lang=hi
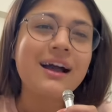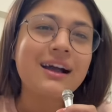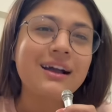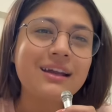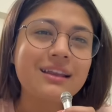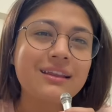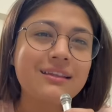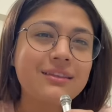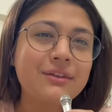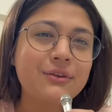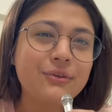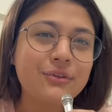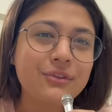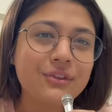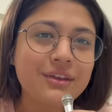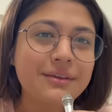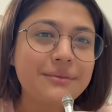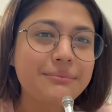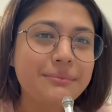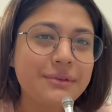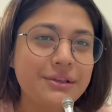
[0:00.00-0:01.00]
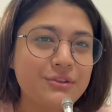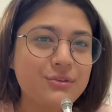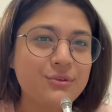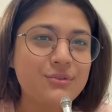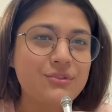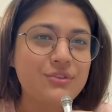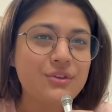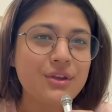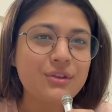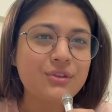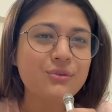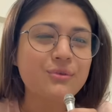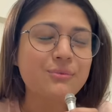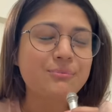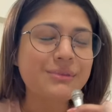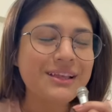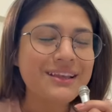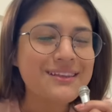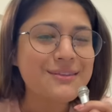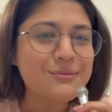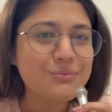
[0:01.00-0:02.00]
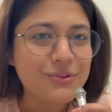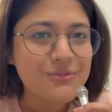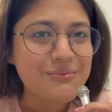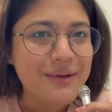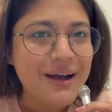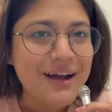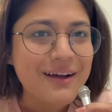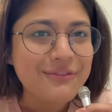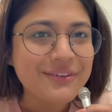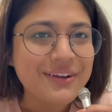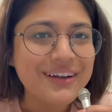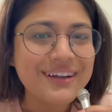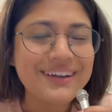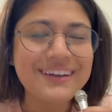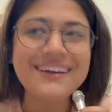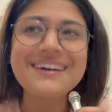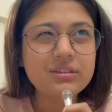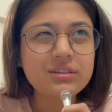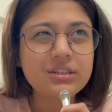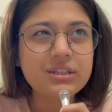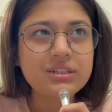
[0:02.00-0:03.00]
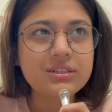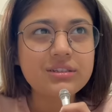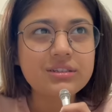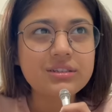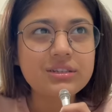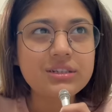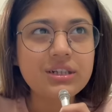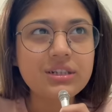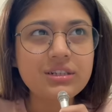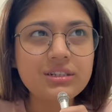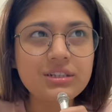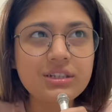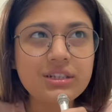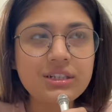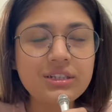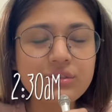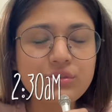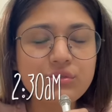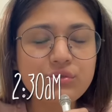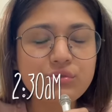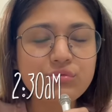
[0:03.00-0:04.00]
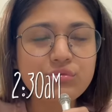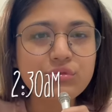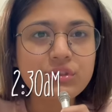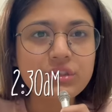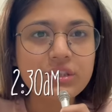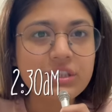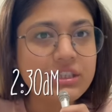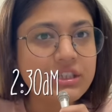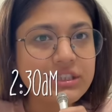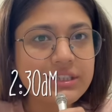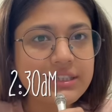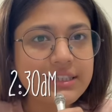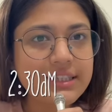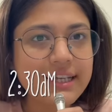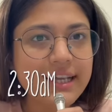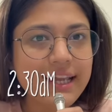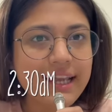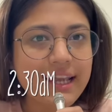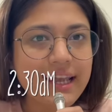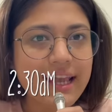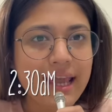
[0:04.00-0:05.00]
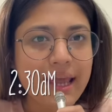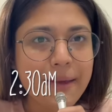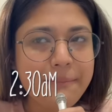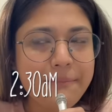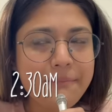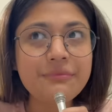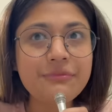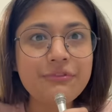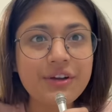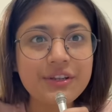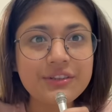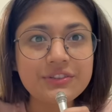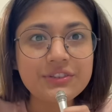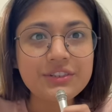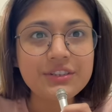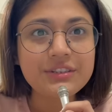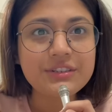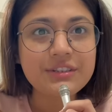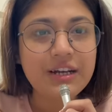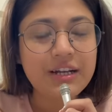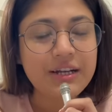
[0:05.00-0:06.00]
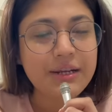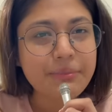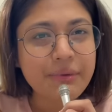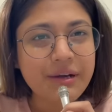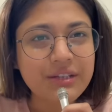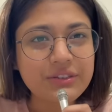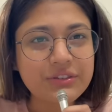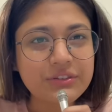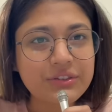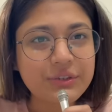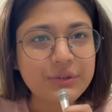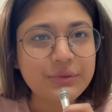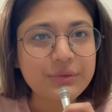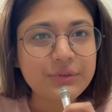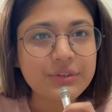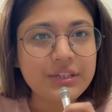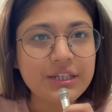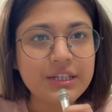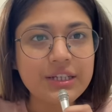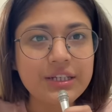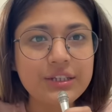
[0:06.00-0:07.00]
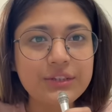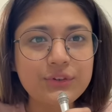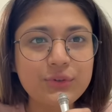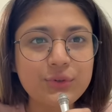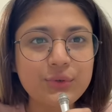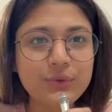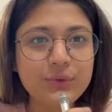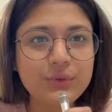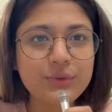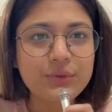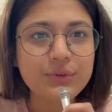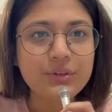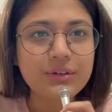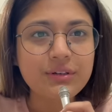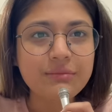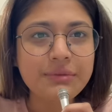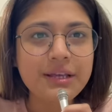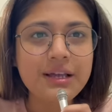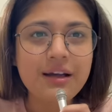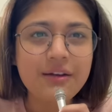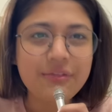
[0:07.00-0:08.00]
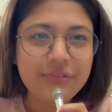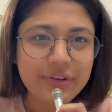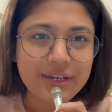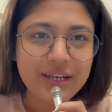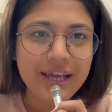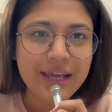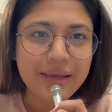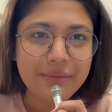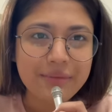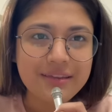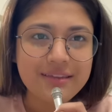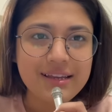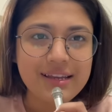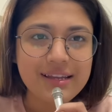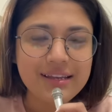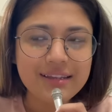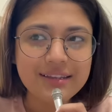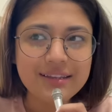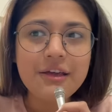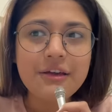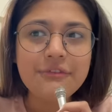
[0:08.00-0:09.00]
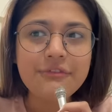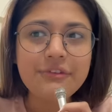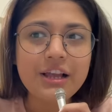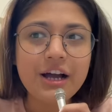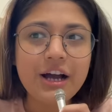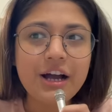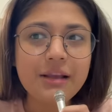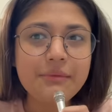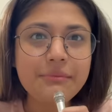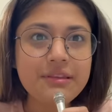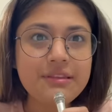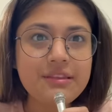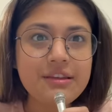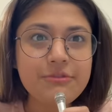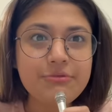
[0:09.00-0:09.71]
अगर इधर उधर मिस हो जाए तो प्लीज़ मुझे माफ़ करना इट्स करंटली 2:30 एम फजर साढ़े पाँच तक होती है तो अभी काफ़ी टाइम है सहरी तक फ़िलहाल मैं सिर्फ